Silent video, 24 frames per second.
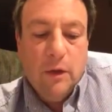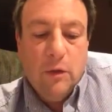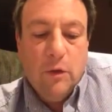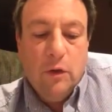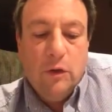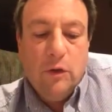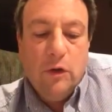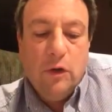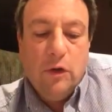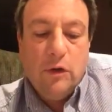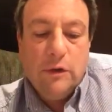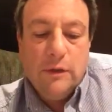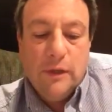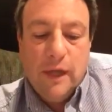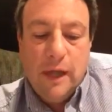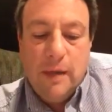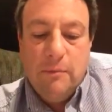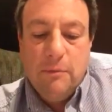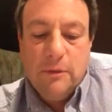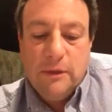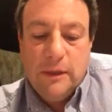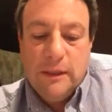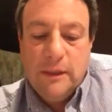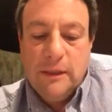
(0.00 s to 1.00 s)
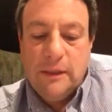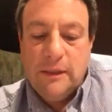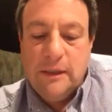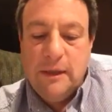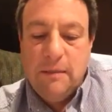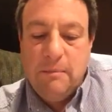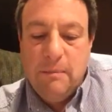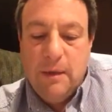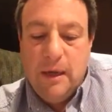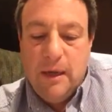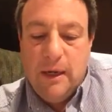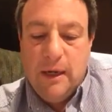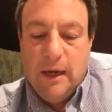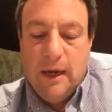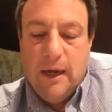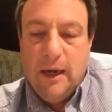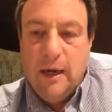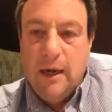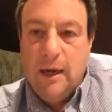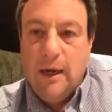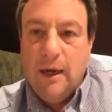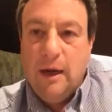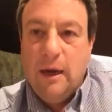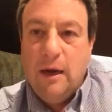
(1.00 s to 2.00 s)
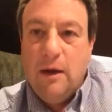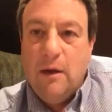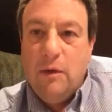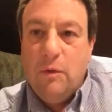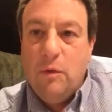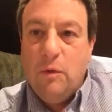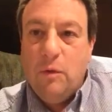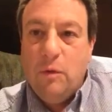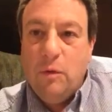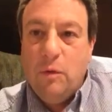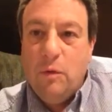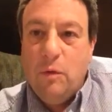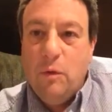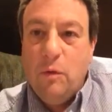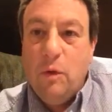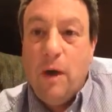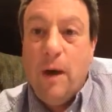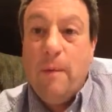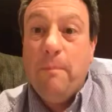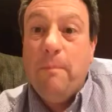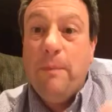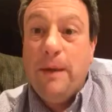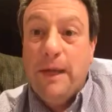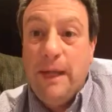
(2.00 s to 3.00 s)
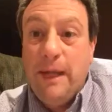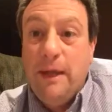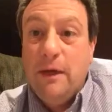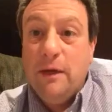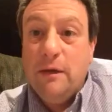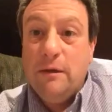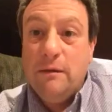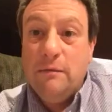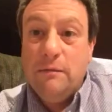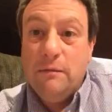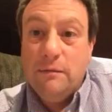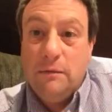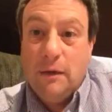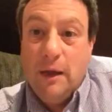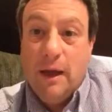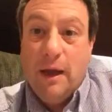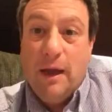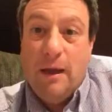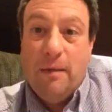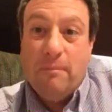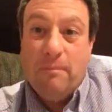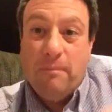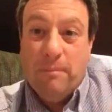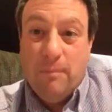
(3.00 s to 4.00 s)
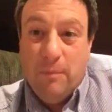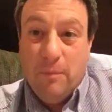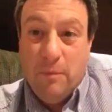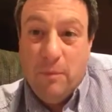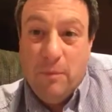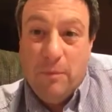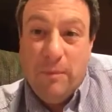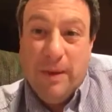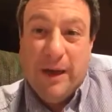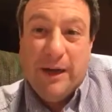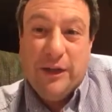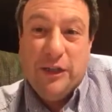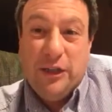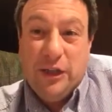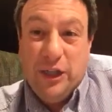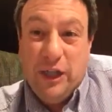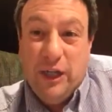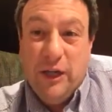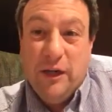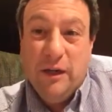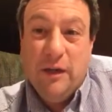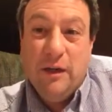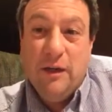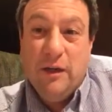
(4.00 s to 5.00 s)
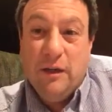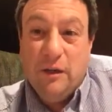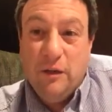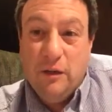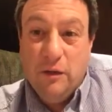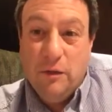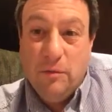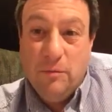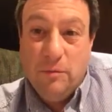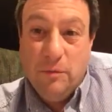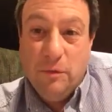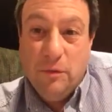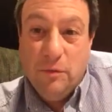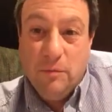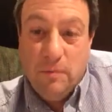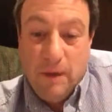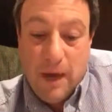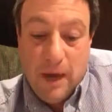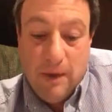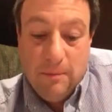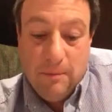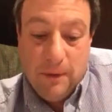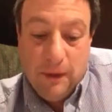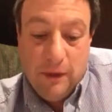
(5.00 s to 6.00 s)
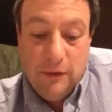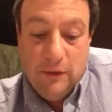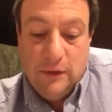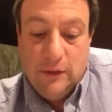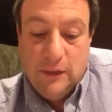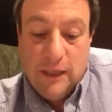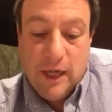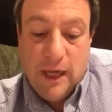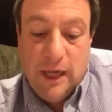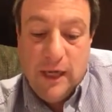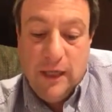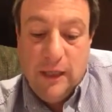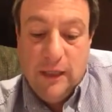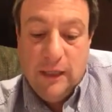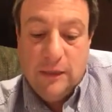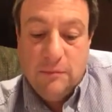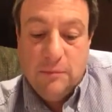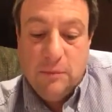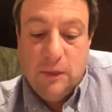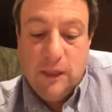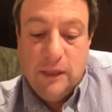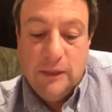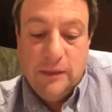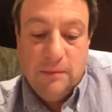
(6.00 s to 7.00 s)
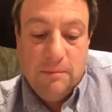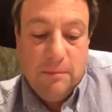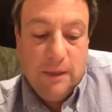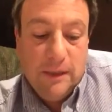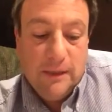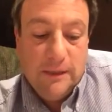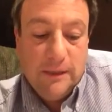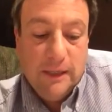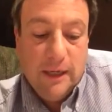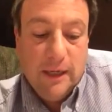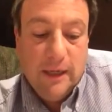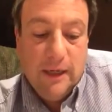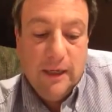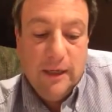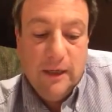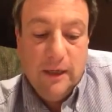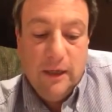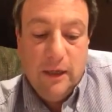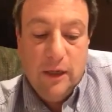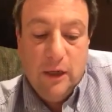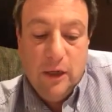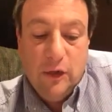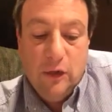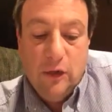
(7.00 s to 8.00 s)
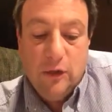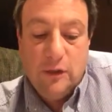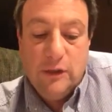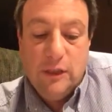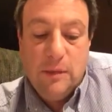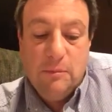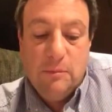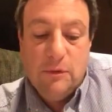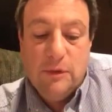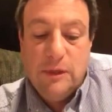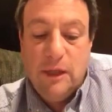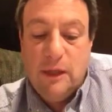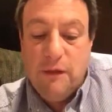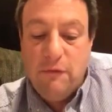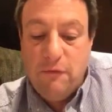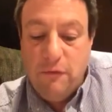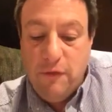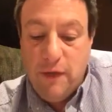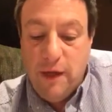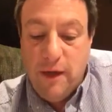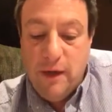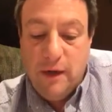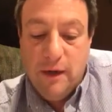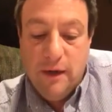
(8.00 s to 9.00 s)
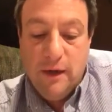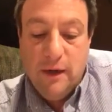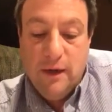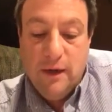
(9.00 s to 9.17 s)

Quando nós lemos nessa semana o, o abrir, né, partir do, do mar para que os israelitas pudessem passar, nós temos que ver